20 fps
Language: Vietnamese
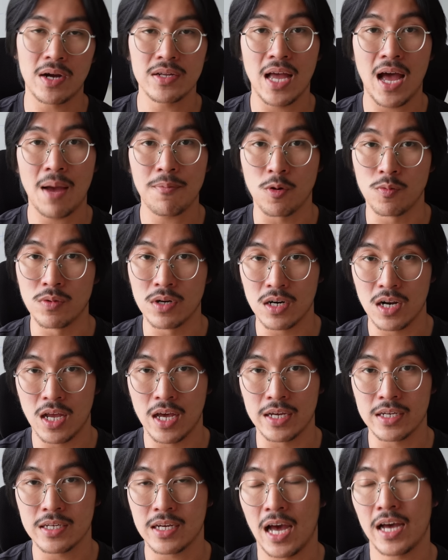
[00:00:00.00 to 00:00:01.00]
có thể áp dụng được
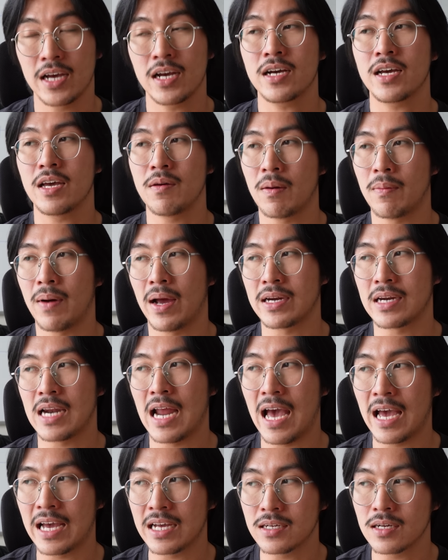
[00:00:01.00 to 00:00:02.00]
liền kể cả khi mà bạn
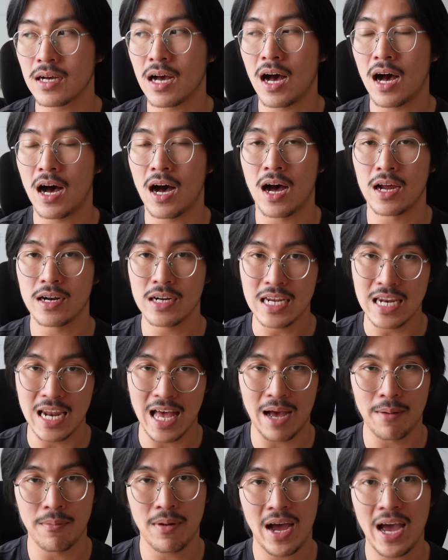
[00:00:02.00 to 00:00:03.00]
đang đi
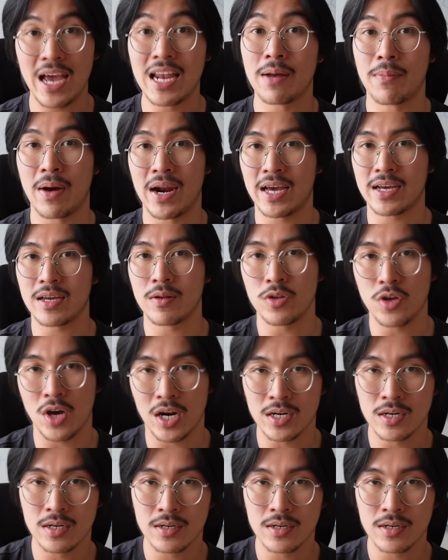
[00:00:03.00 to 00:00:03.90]
làm hay là bạn đang kinh doanh.